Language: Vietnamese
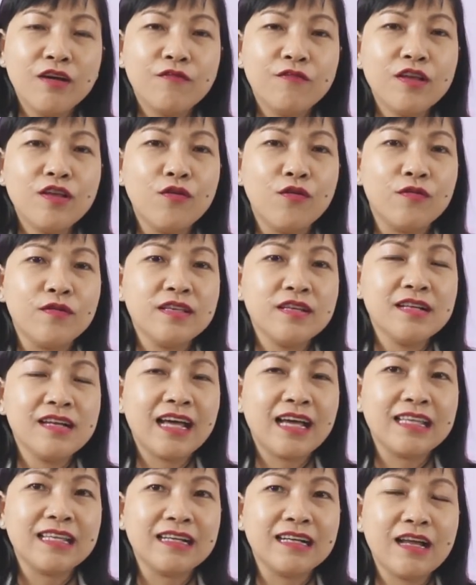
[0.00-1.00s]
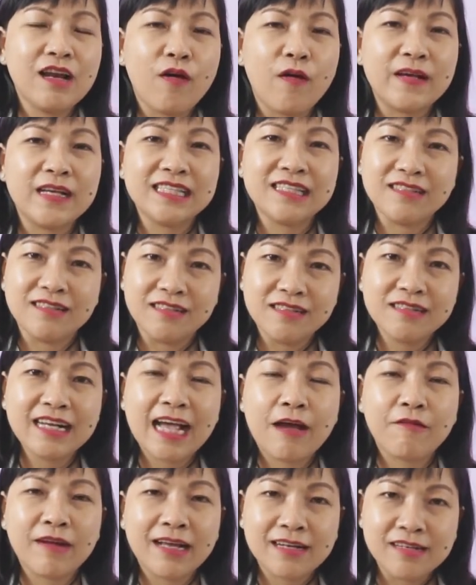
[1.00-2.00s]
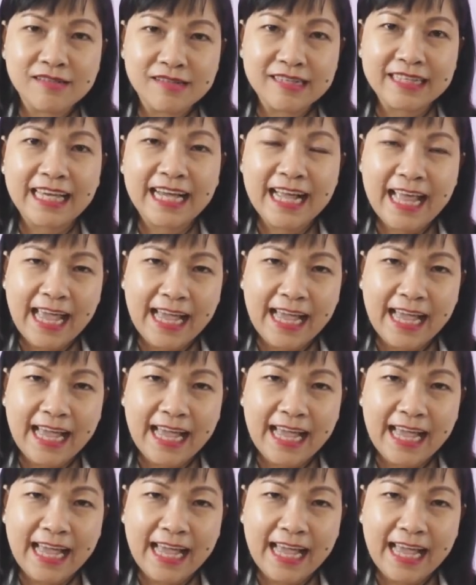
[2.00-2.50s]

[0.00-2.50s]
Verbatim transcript: ví dụ như là những cái loại sữa cao năng lượng chẳng